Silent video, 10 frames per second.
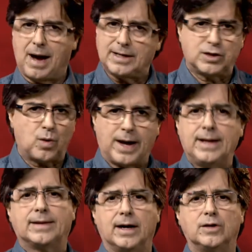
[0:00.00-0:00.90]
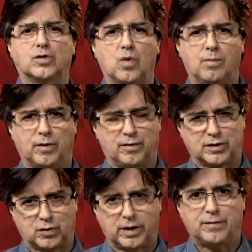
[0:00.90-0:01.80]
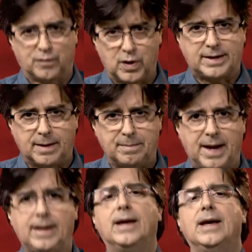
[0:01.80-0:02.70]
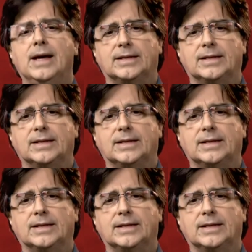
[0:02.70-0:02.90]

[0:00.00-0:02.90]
mais de 40 anos como professora e foi também